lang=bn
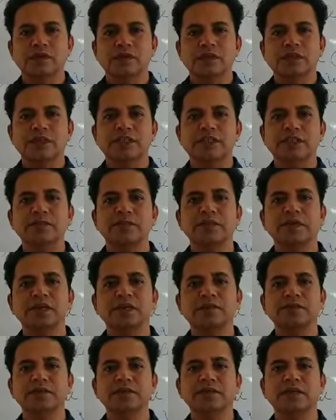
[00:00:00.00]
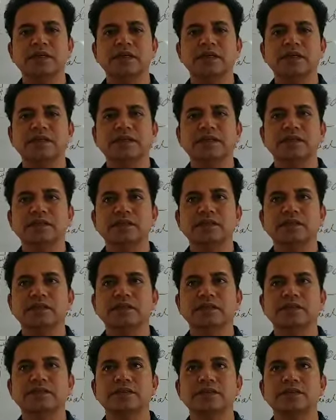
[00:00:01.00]
হিসাব বিজ্ঞান বিভাগের
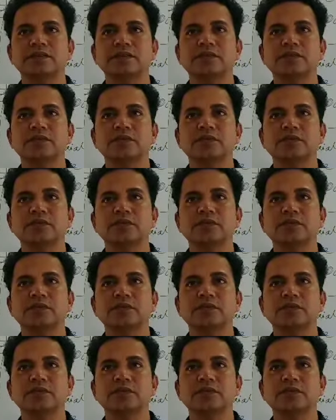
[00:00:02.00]
তৃতীয়